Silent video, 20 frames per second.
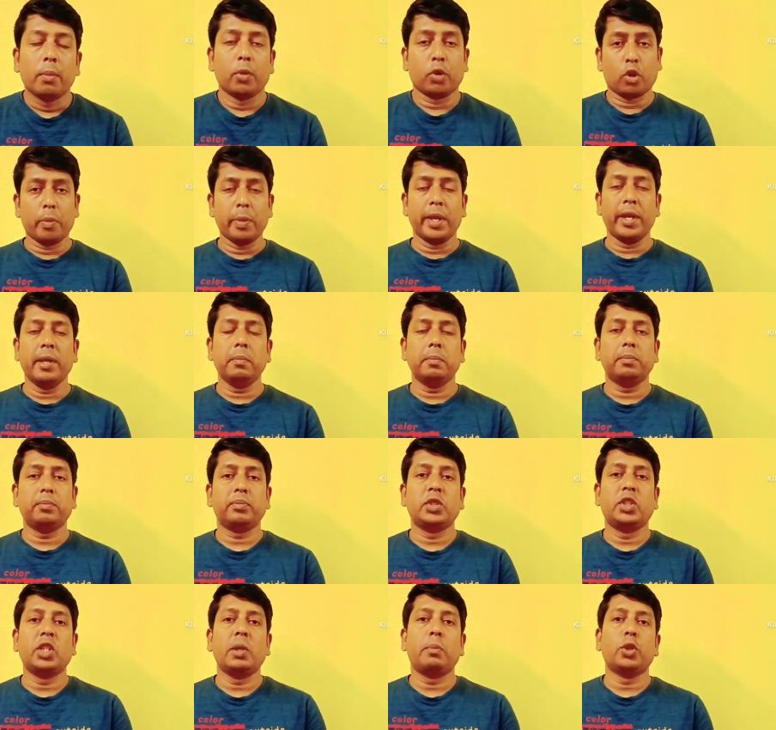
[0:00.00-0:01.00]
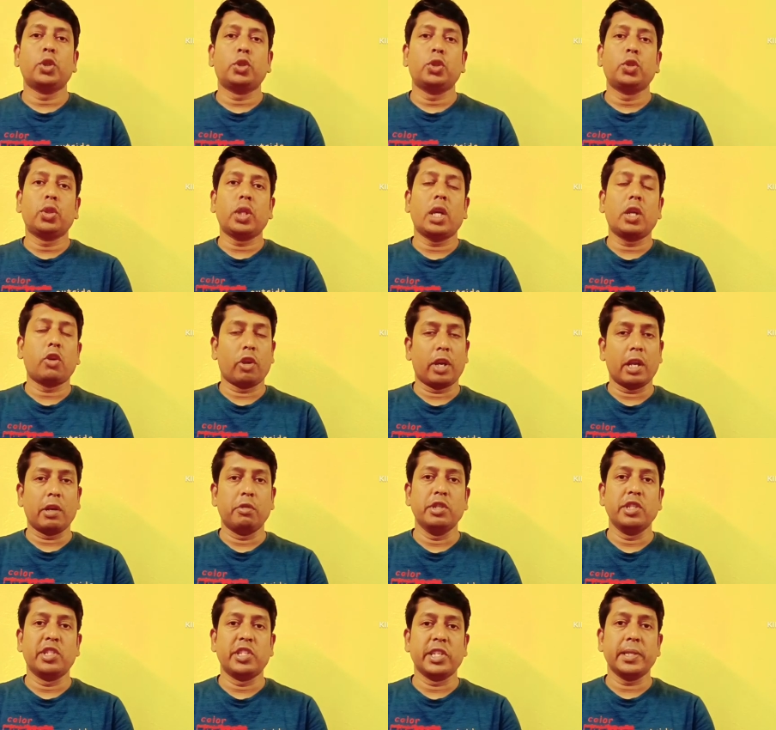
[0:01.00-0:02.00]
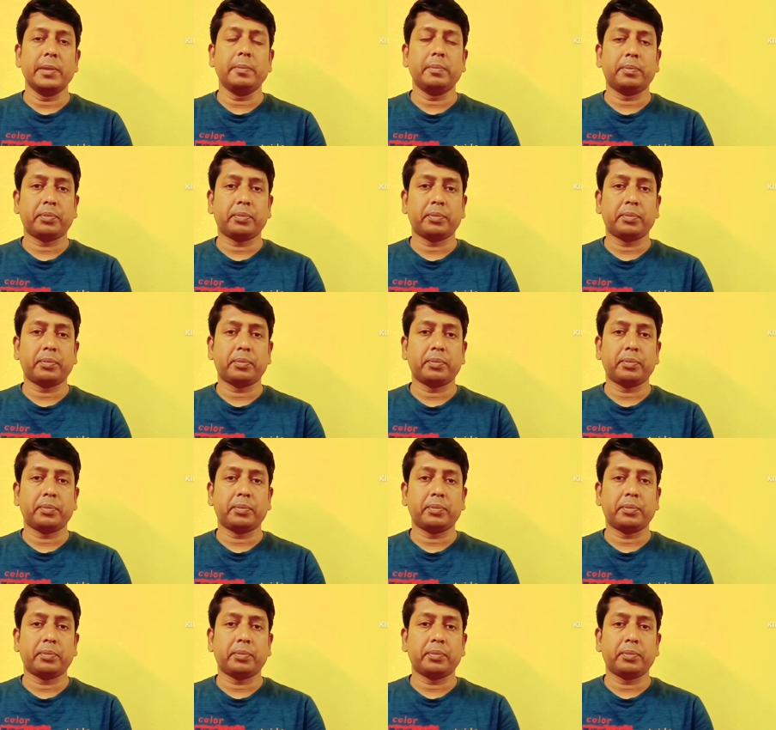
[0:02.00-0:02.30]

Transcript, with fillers: প্রথমে যে প্রশ্নটা করা হয়েছে